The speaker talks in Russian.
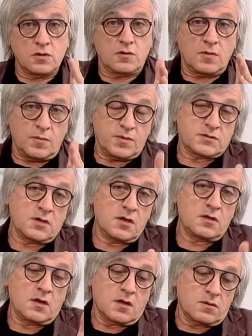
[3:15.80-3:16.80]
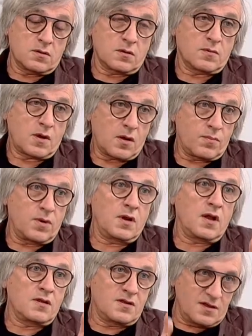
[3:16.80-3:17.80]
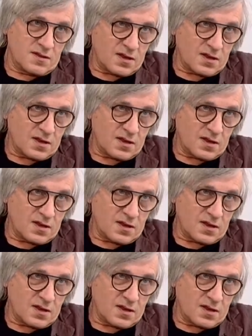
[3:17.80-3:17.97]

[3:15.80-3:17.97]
или писатели, которые как были одни,